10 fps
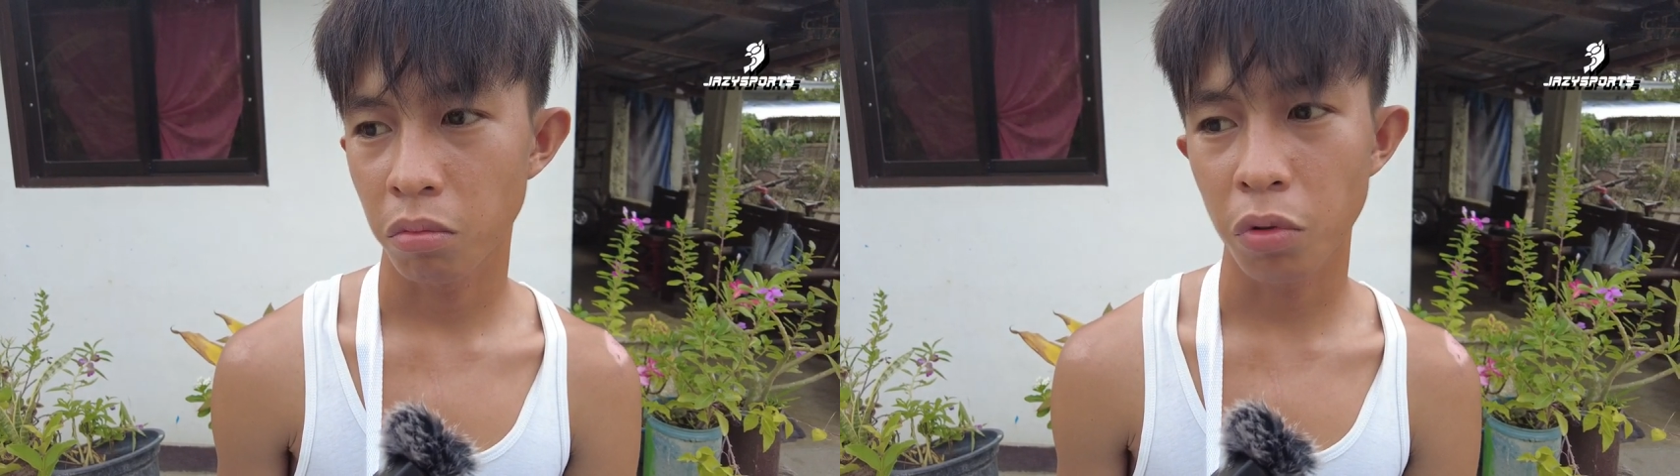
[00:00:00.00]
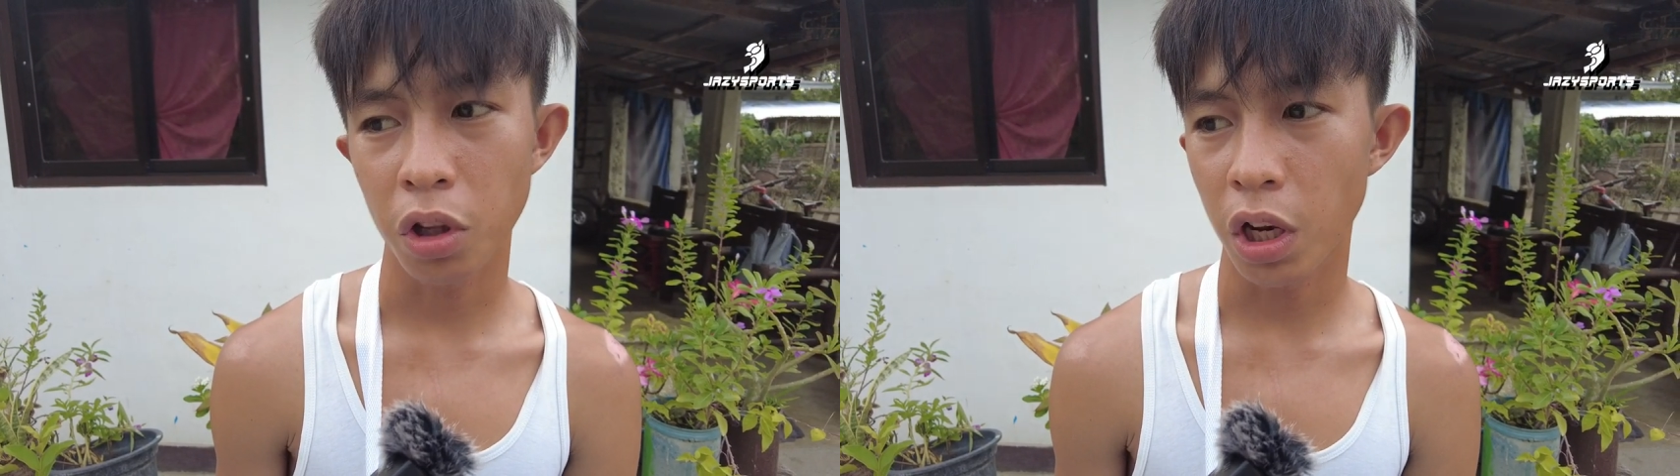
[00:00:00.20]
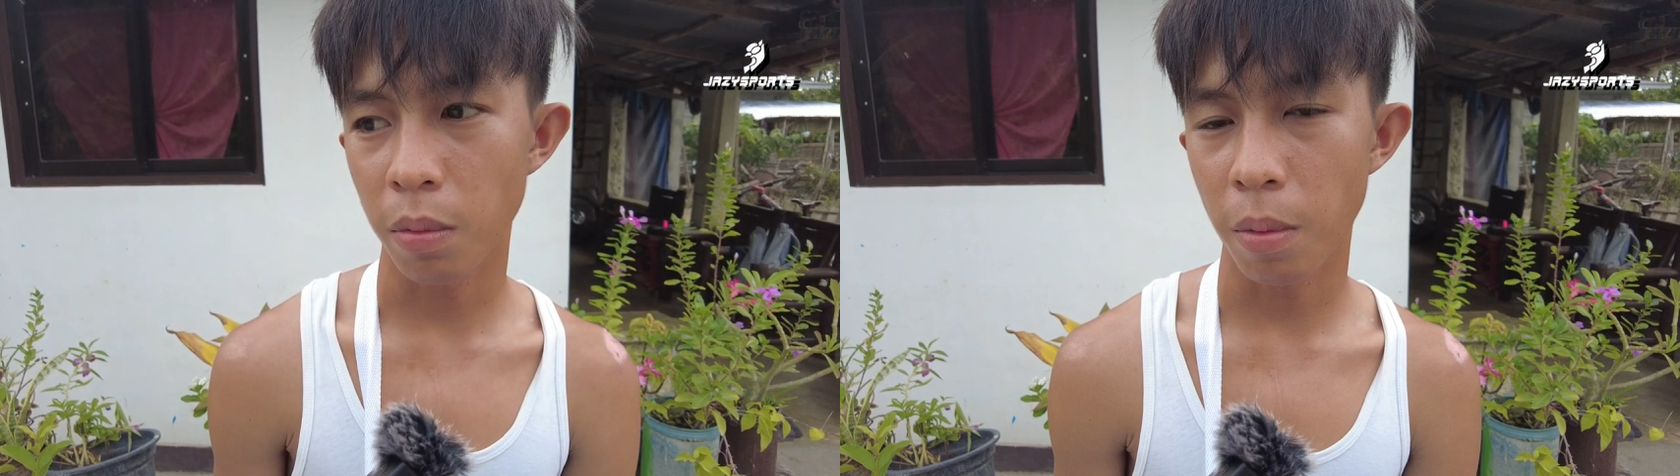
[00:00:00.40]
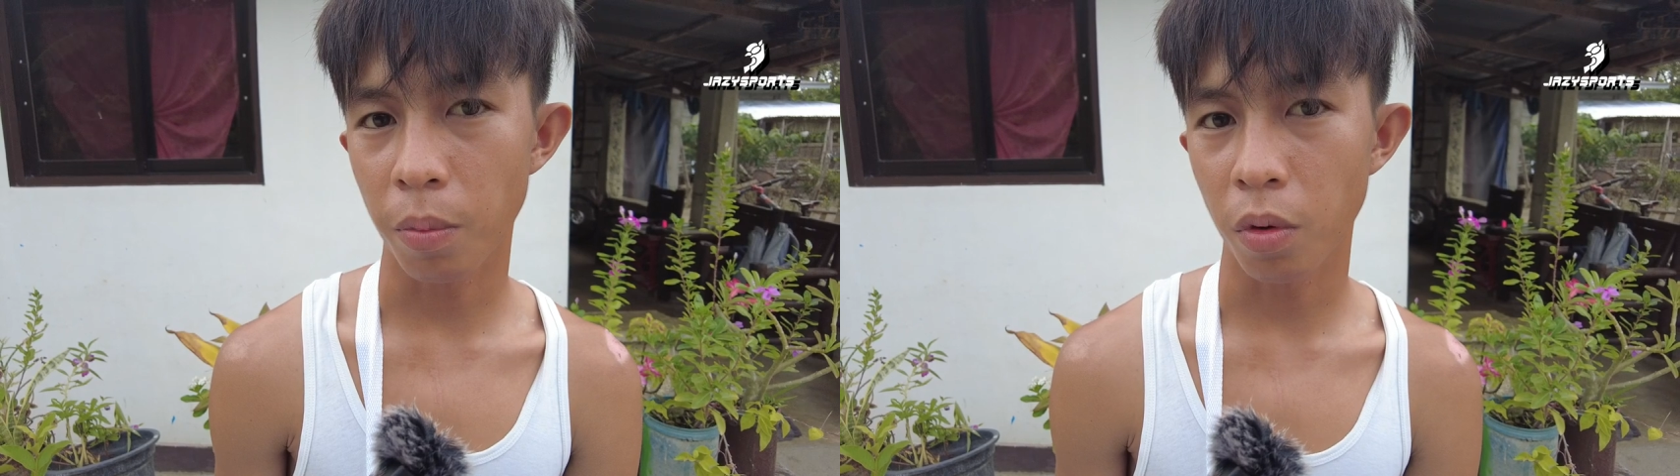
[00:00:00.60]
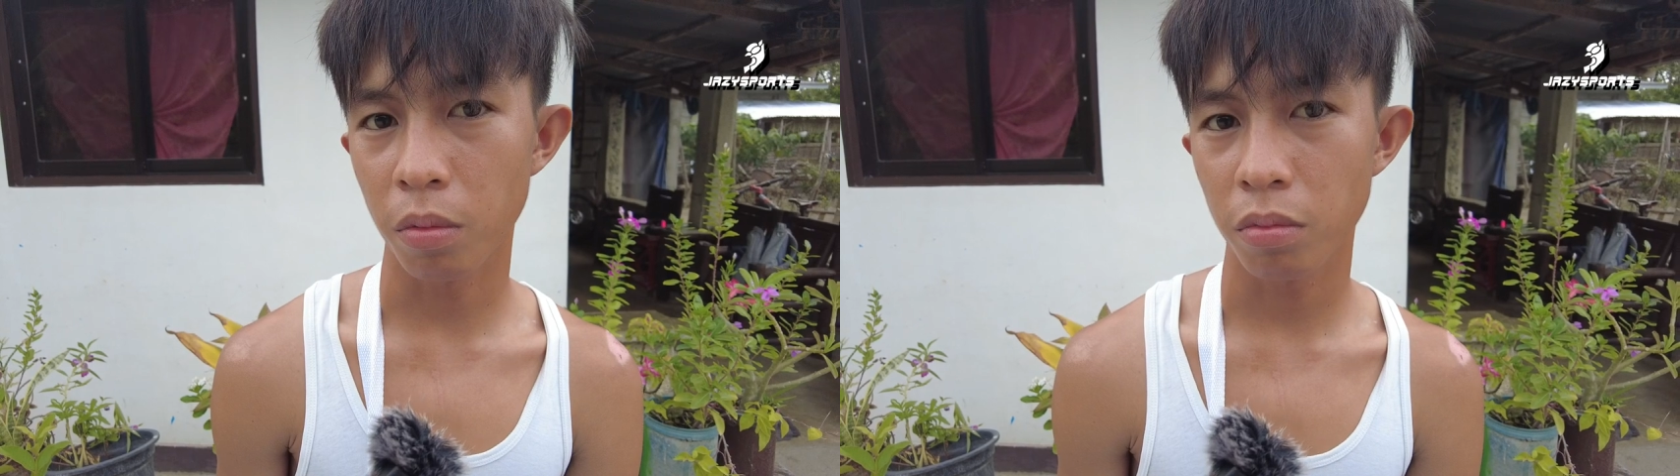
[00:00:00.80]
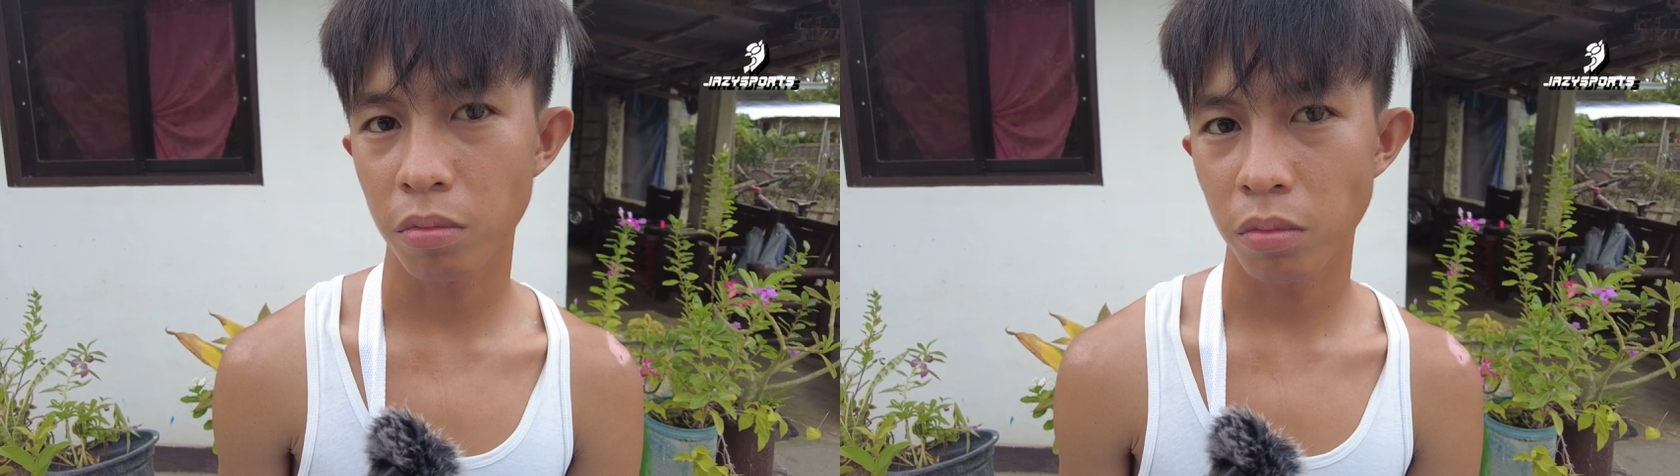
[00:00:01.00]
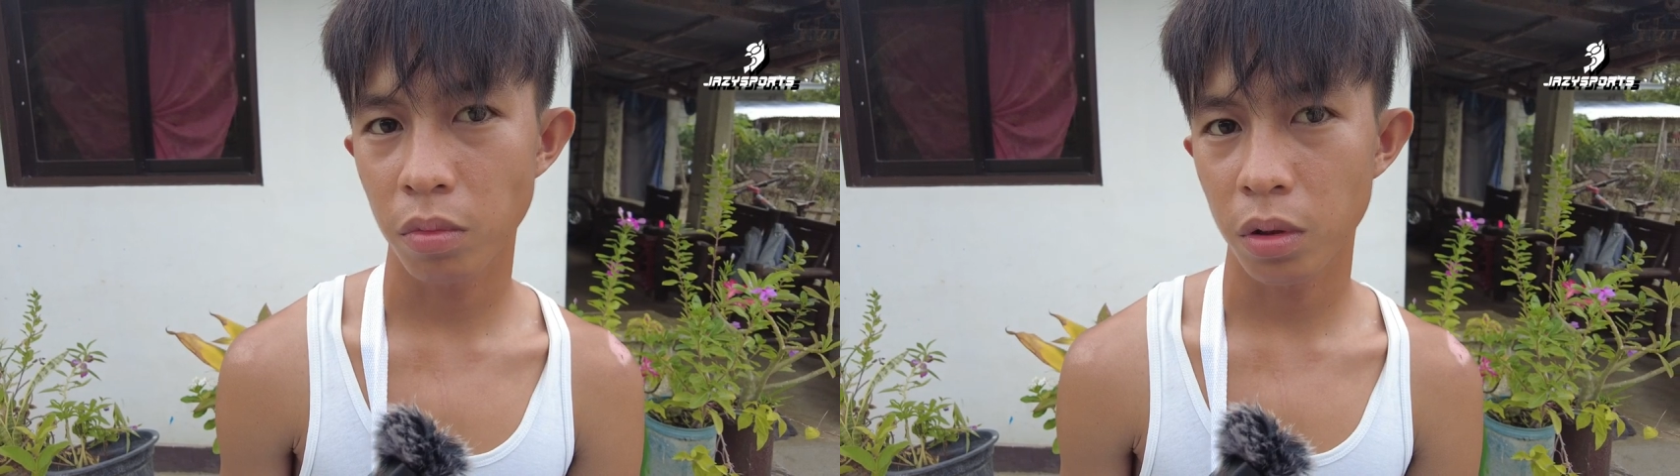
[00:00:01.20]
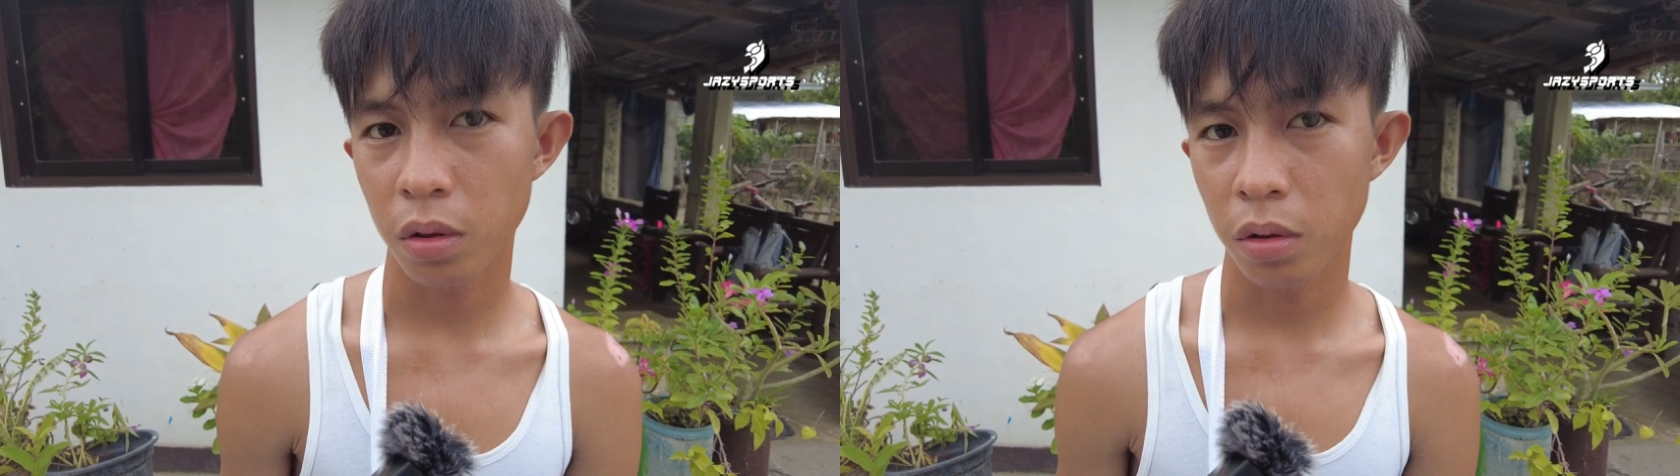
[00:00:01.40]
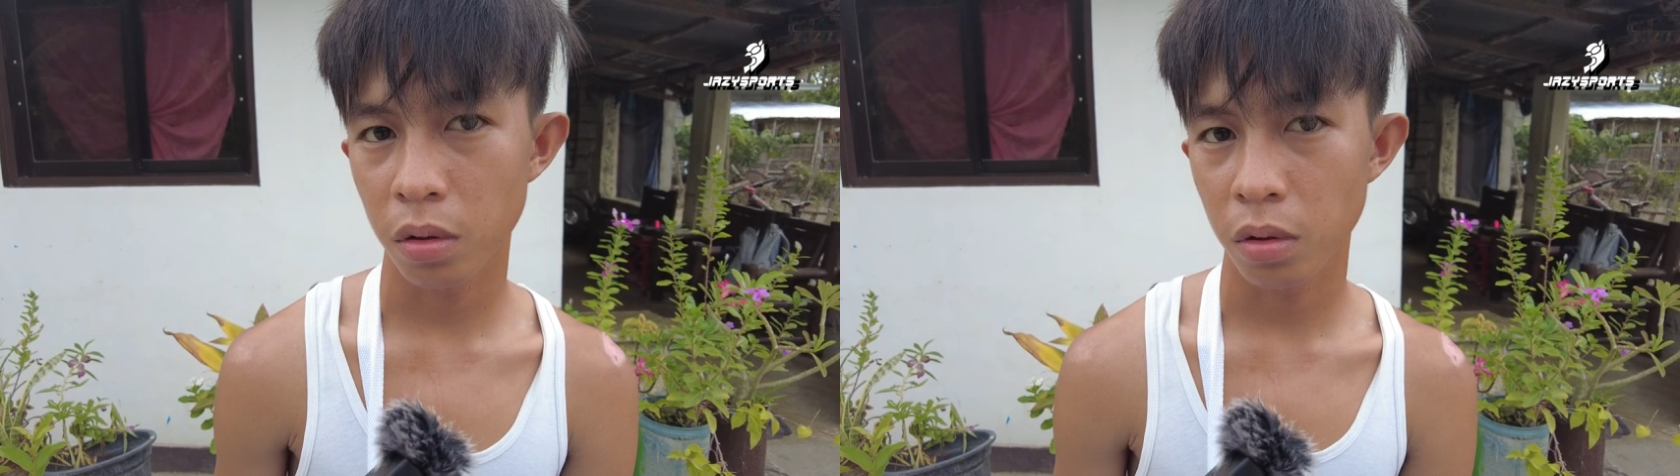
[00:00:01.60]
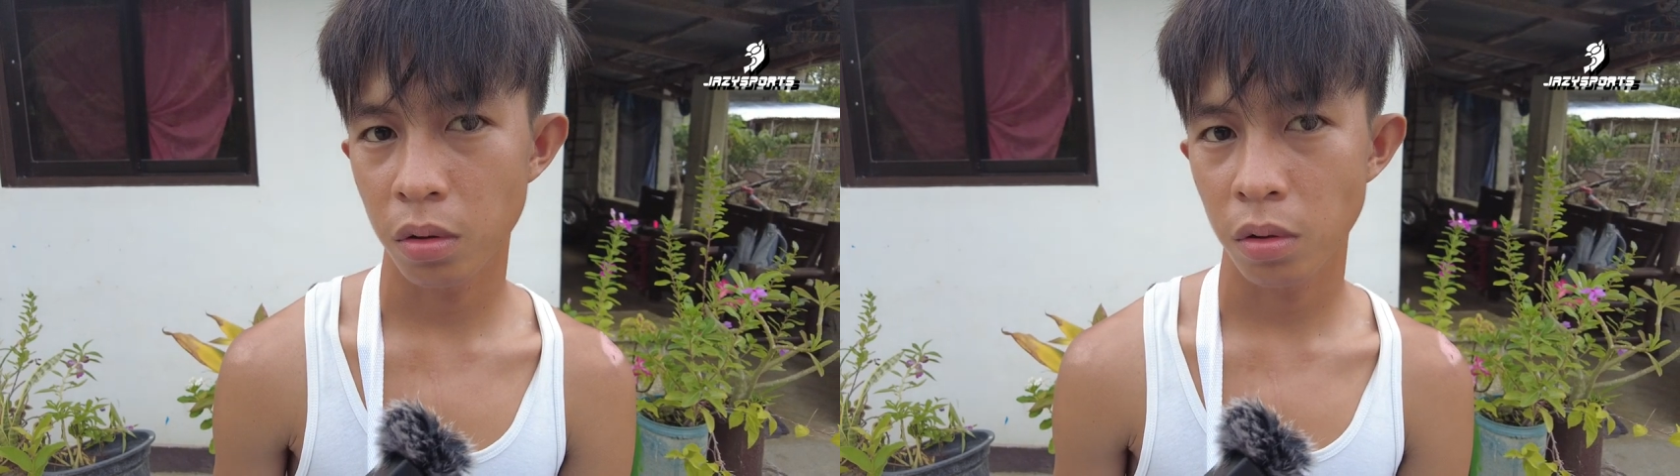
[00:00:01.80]
Hindi naman po. Mga ilang
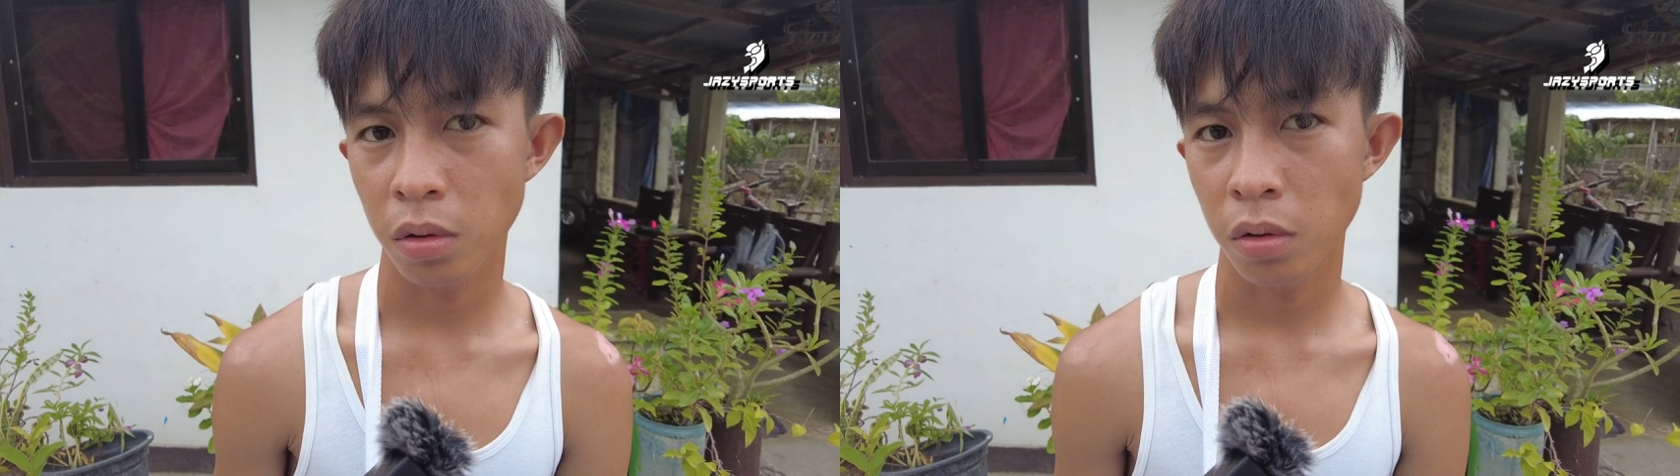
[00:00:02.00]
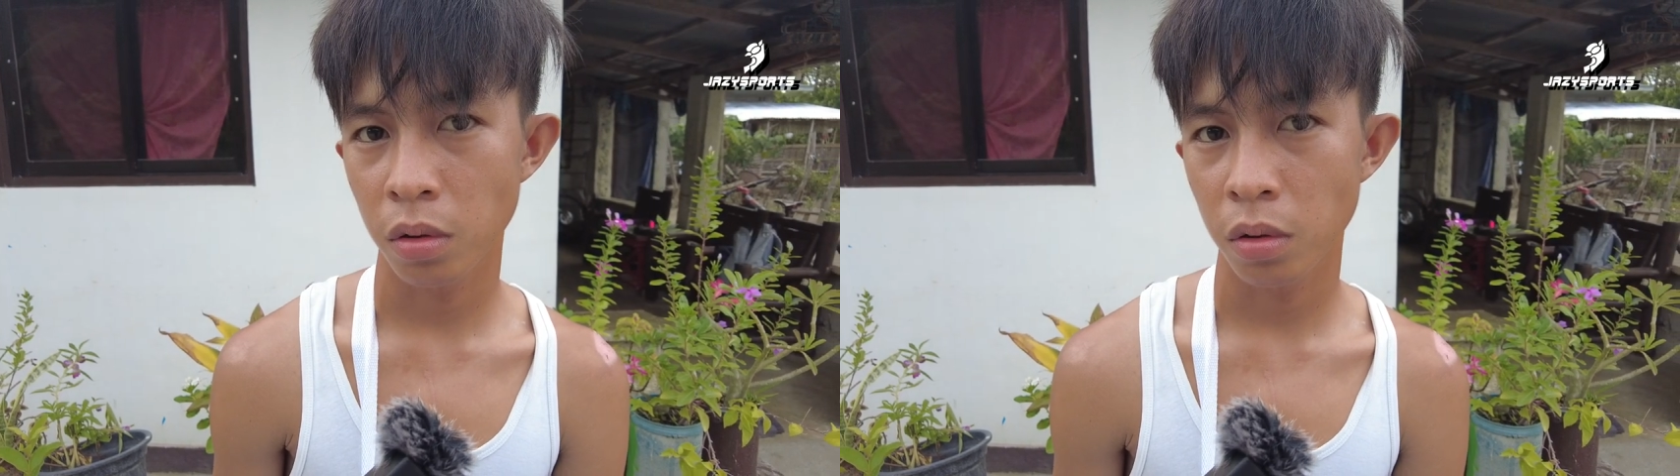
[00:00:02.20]
kayo,